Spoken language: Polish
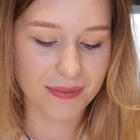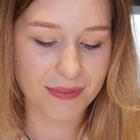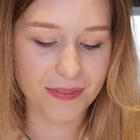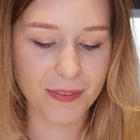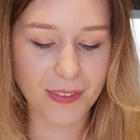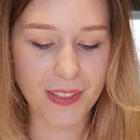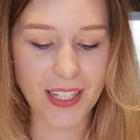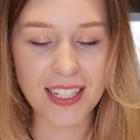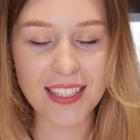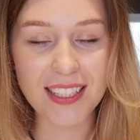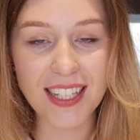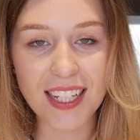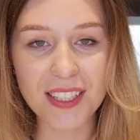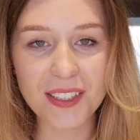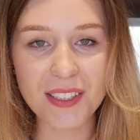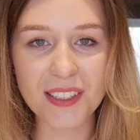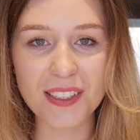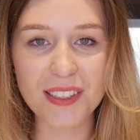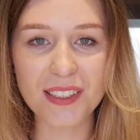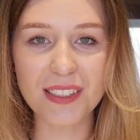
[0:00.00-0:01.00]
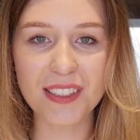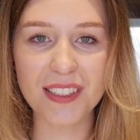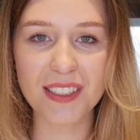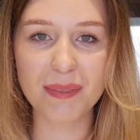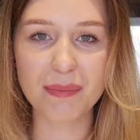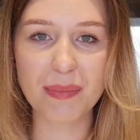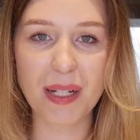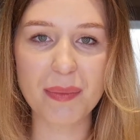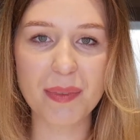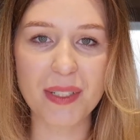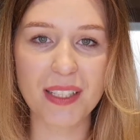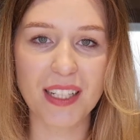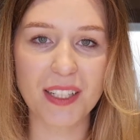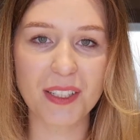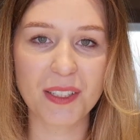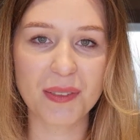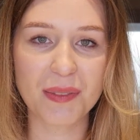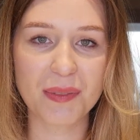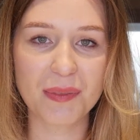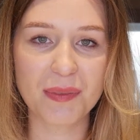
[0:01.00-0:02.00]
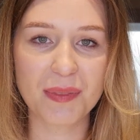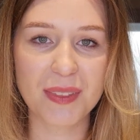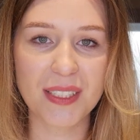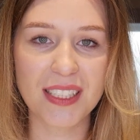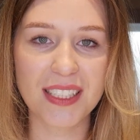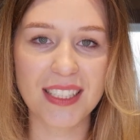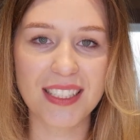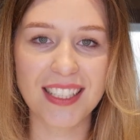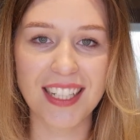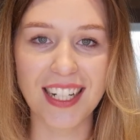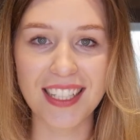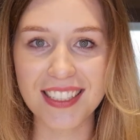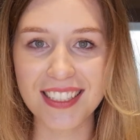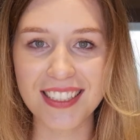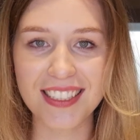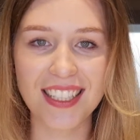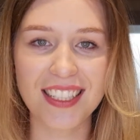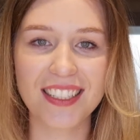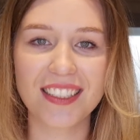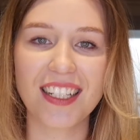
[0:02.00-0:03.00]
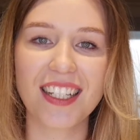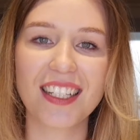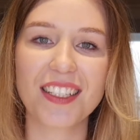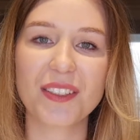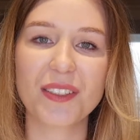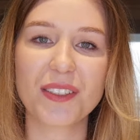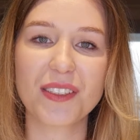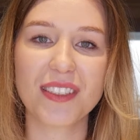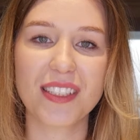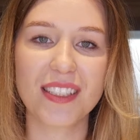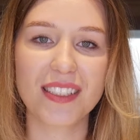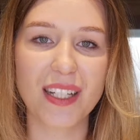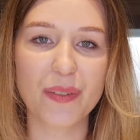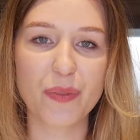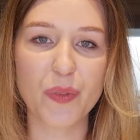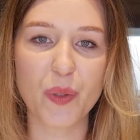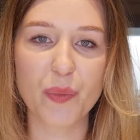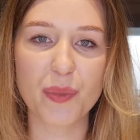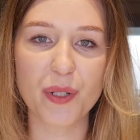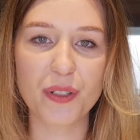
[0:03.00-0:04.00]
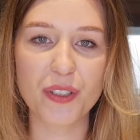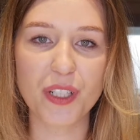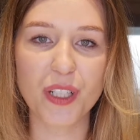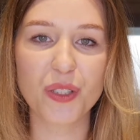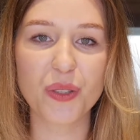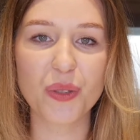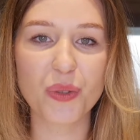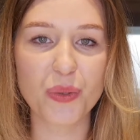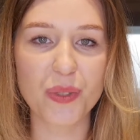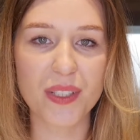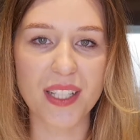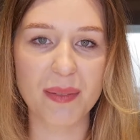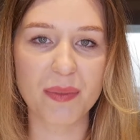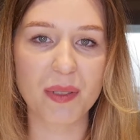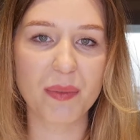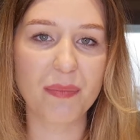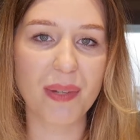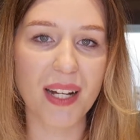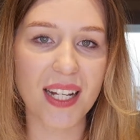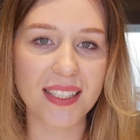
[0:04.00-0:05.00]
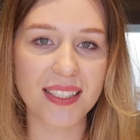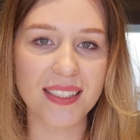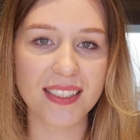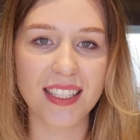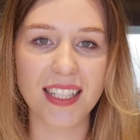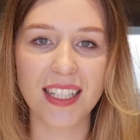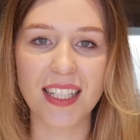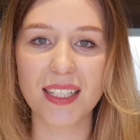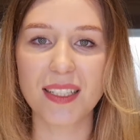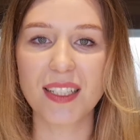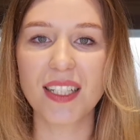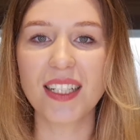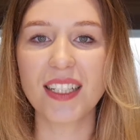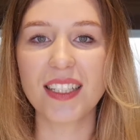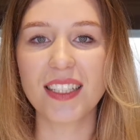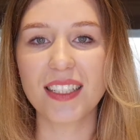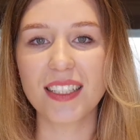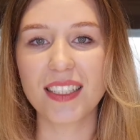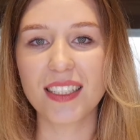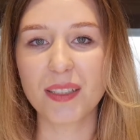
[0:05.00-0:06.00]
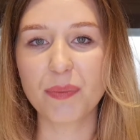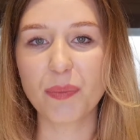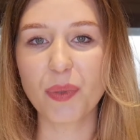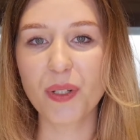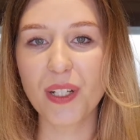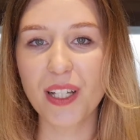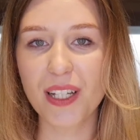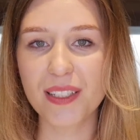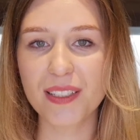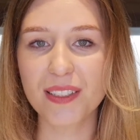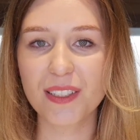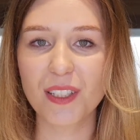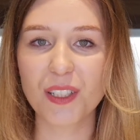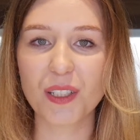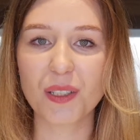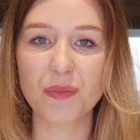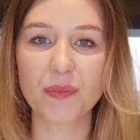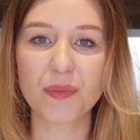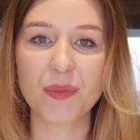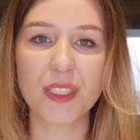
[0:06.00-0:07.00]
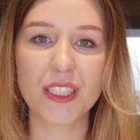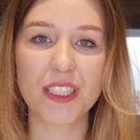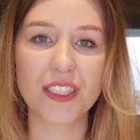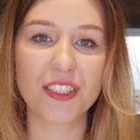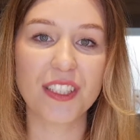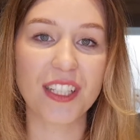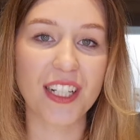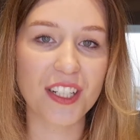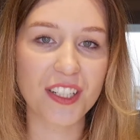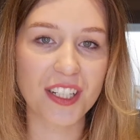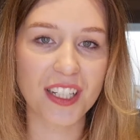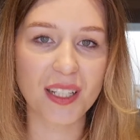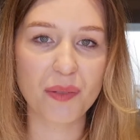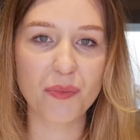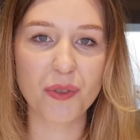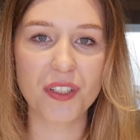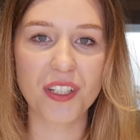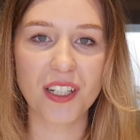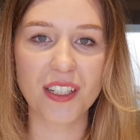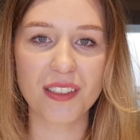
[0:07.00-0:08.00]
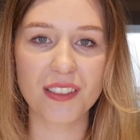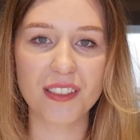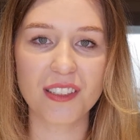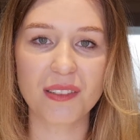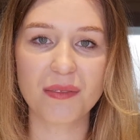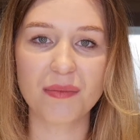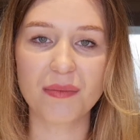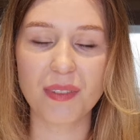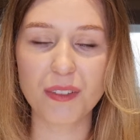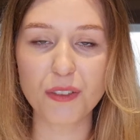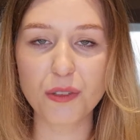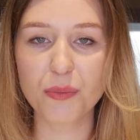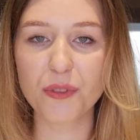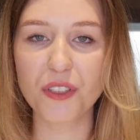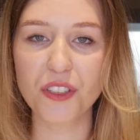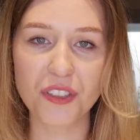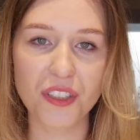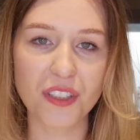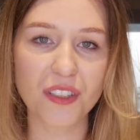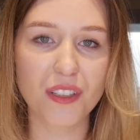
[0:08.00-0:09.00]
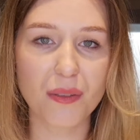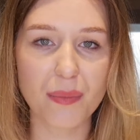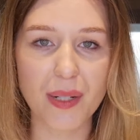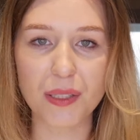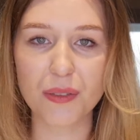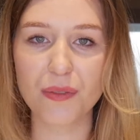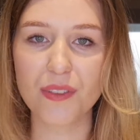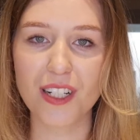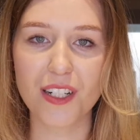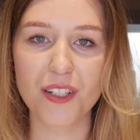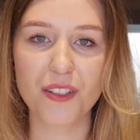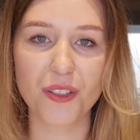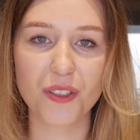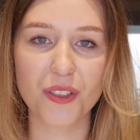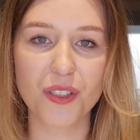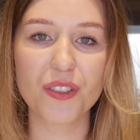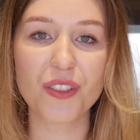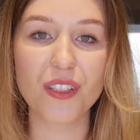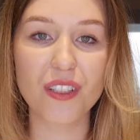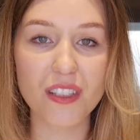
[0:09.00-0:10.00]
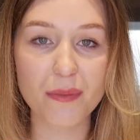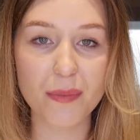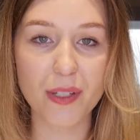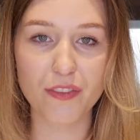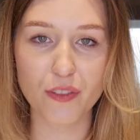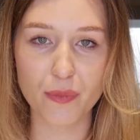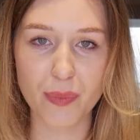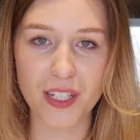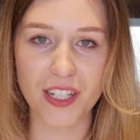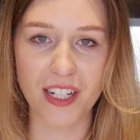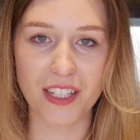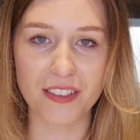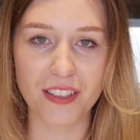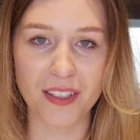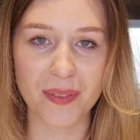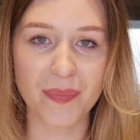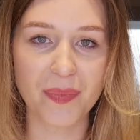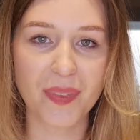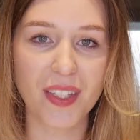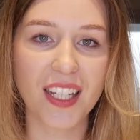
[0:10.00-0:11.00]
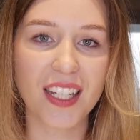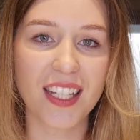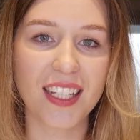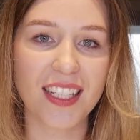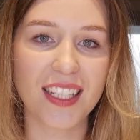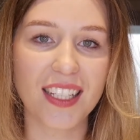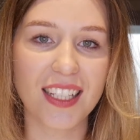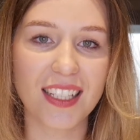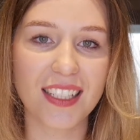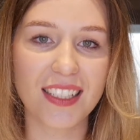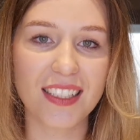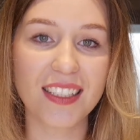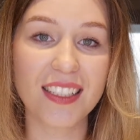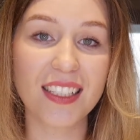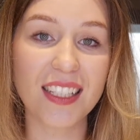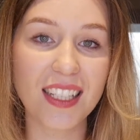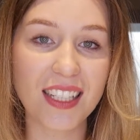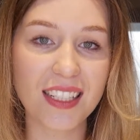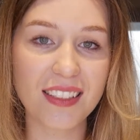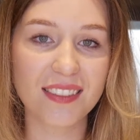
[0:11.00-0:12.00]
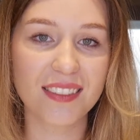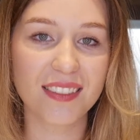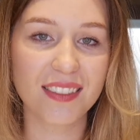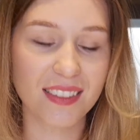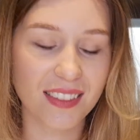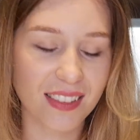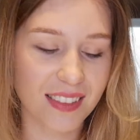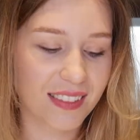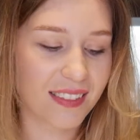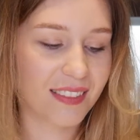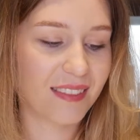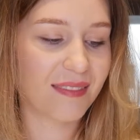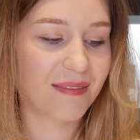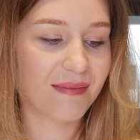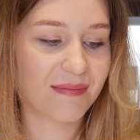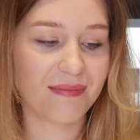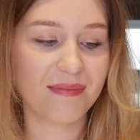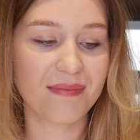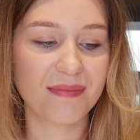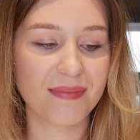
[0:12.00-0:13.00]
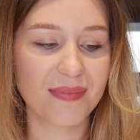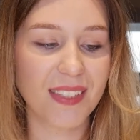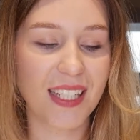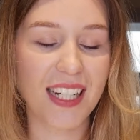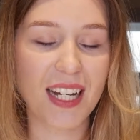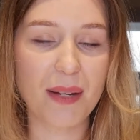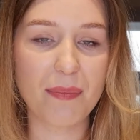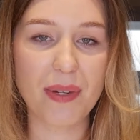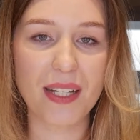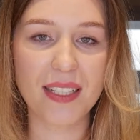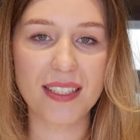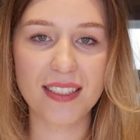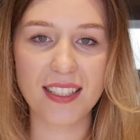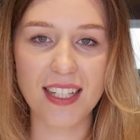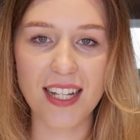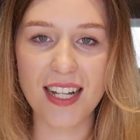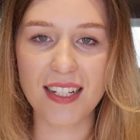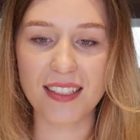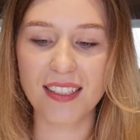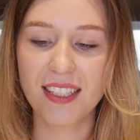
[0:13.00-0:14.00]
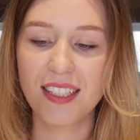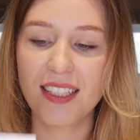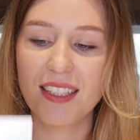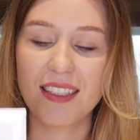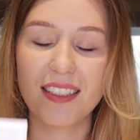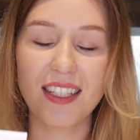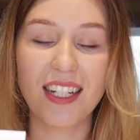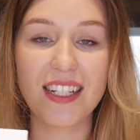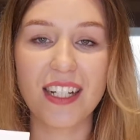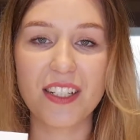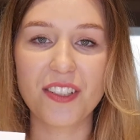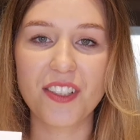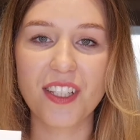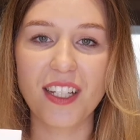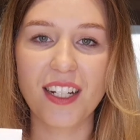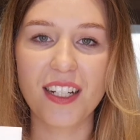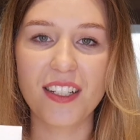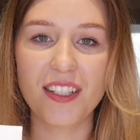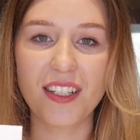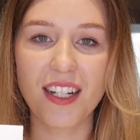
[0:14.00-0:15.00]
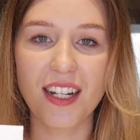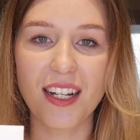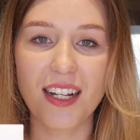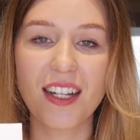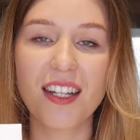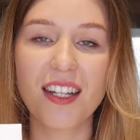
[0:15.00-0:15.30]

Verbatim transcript: w Cardano mamy taką tradycję, że do zestawu obroczek dorzucamy pastę, polerską ściereczkę nabłyszczającą lub czyścik do matu, w zależności co sobie wybierzecie. I taka pasta taka ściereczka,